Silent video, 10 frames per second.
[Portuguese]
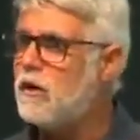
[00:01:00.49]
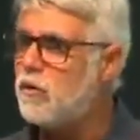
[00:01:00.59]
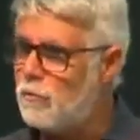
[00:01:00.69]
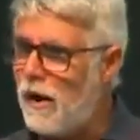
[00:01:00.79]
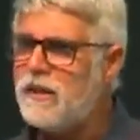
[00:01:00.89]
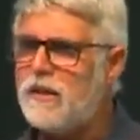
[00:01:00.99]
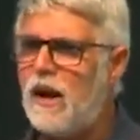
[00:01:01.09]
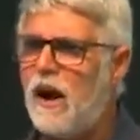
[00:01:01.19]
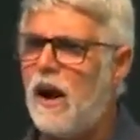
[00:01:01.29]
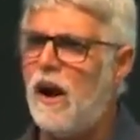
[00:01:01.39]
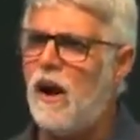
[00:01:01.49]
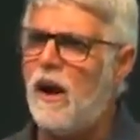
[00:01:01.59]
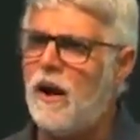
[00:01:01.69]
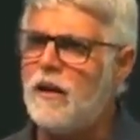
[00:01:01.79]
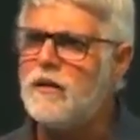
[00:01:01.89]
tu andou para
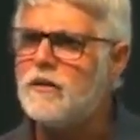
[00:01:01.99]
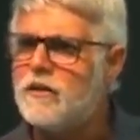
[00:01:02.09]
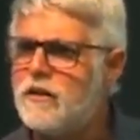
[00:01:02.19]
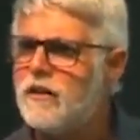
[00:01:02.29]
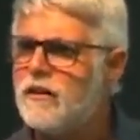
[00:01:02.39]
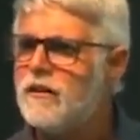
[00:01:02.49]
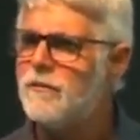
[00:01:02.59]
trás.